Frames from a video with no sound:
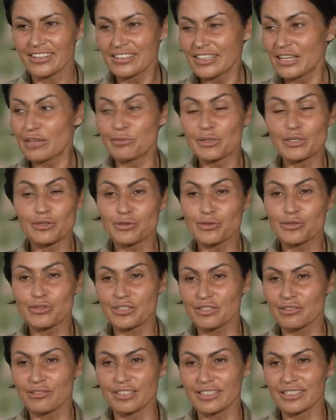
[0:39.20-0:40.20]
Nein, mir tut es
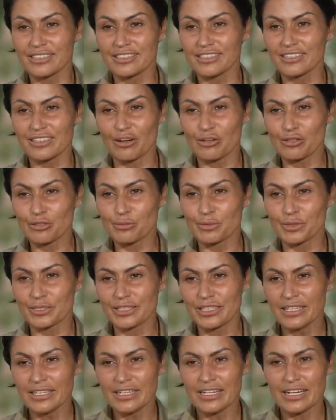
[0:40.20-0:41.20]
nicht weh, dass ich raus bin.
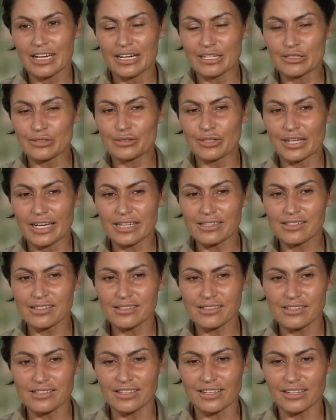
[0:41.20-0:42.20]
Also
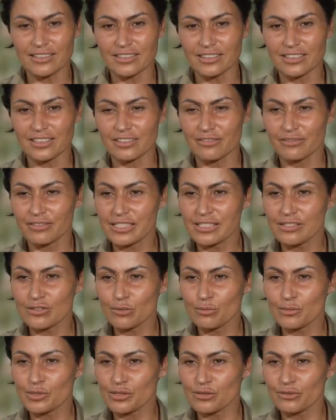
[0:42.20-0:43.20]
erstens, ich hätte die
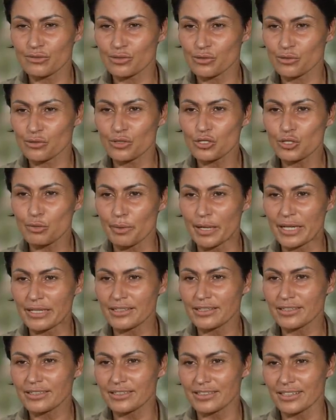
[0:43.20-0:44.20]
Gewinnsumme sowieso
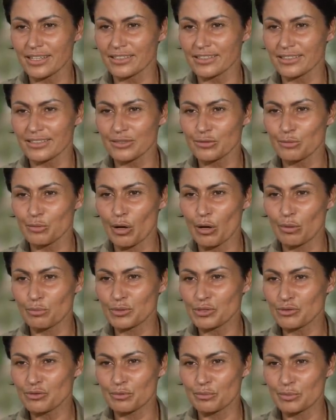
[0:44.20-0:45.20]
gespendet. Ich hätte das überhaupt
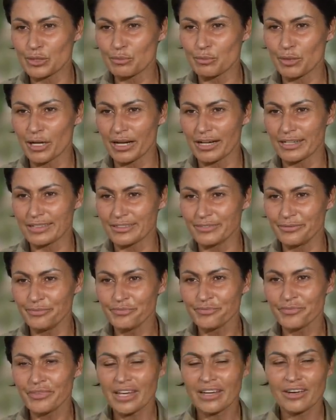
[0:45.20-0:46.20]
nicht für mich behalten.
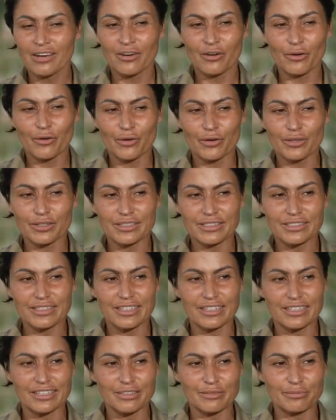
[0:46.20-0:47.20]
Und
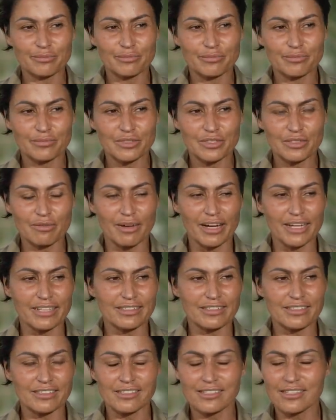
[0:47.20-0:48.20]
ähm,
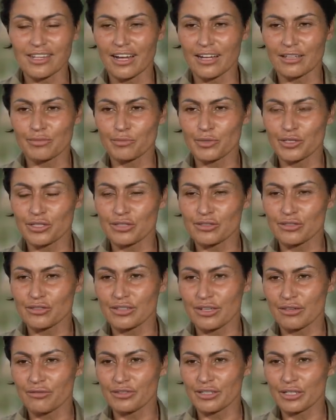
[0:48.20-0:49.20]
zweitens hat mir das
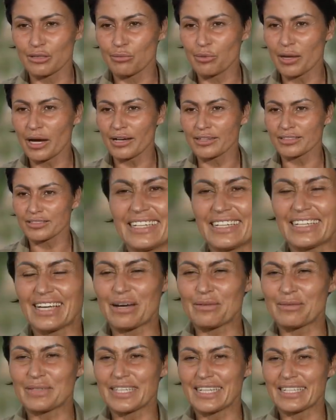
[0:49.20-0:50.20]
sehr viel gebracht. Ich
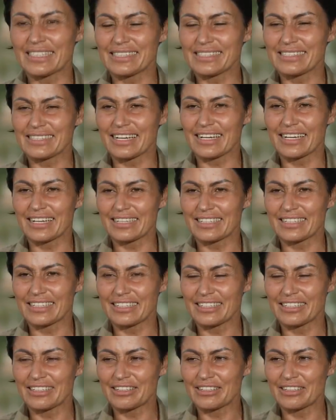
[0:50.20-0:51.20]
habe jetzt ein,
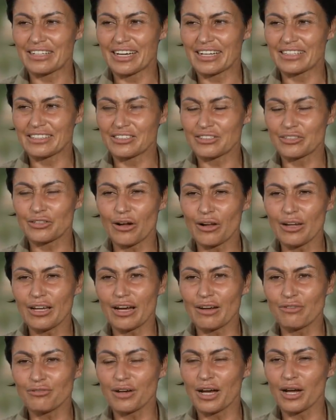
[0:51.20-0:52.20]
äh, eine tolle
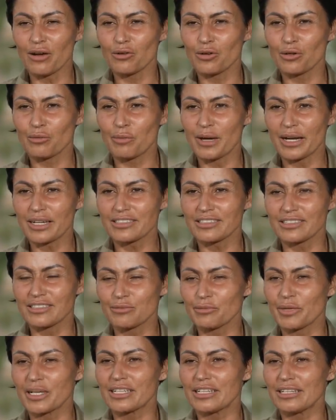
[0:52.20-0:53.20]
Erfahrung gemacht, die
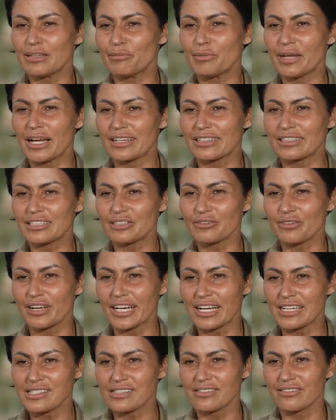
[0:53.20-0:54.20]
ich mein Leben lang nicht
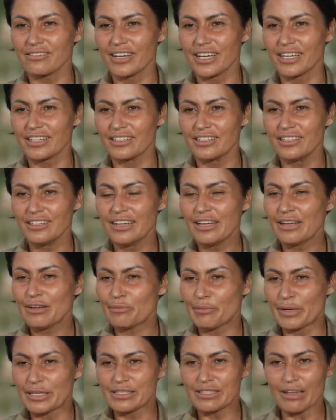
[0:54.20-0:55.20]
vergessen werde.
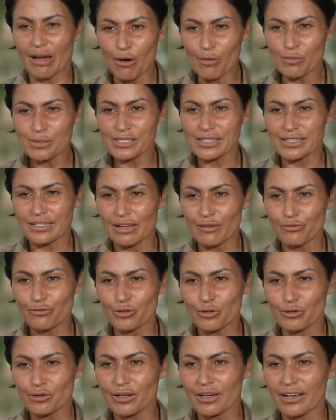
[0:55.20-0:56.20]
Mein Traum ist in
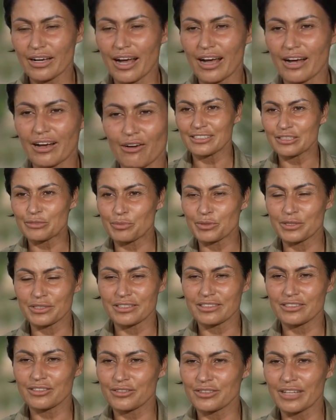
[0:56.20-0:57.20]
Erfüllung gegangen. Ich
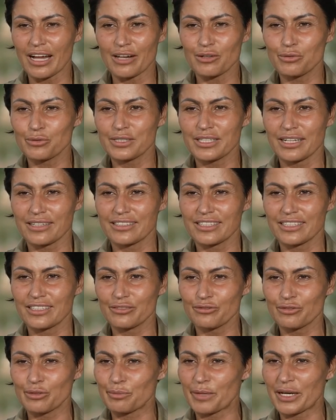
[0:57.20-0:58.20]
bin total guter
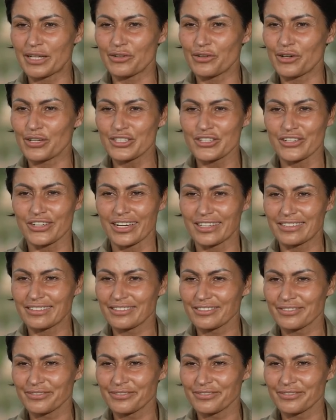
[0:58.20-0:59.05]
Dinge für meinen Neustart.